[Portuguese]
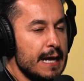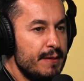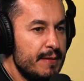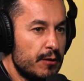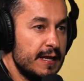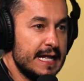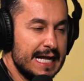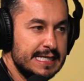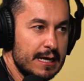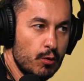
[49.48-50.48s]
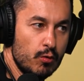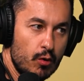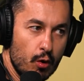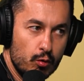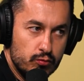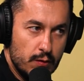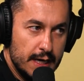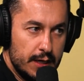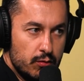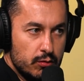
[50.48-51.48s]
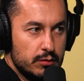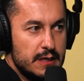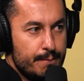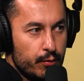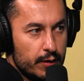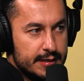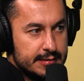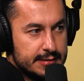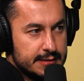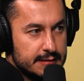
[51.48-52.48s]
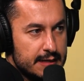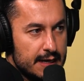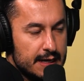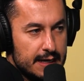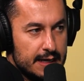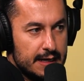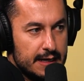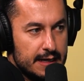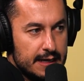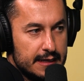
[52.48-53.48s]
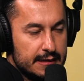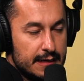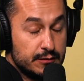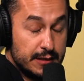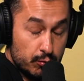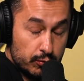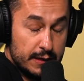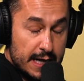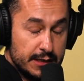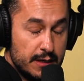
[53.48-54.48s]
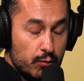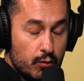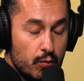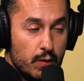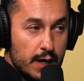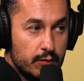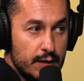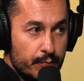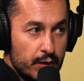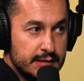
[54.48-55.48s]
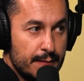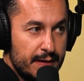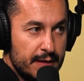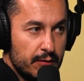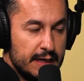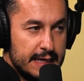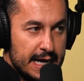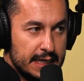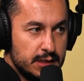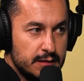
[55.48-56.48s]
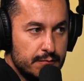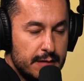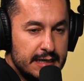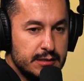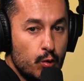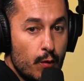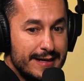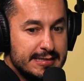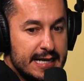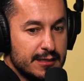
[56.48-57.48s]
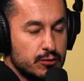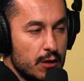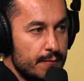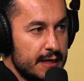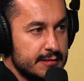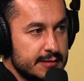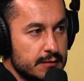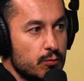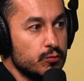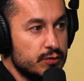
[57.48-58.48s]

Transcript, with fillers: A primeira unidade inaugurou um ano depois da. A segunda unidade inaugurou um ano depois da primeira unidade, mas eu comecei as obras com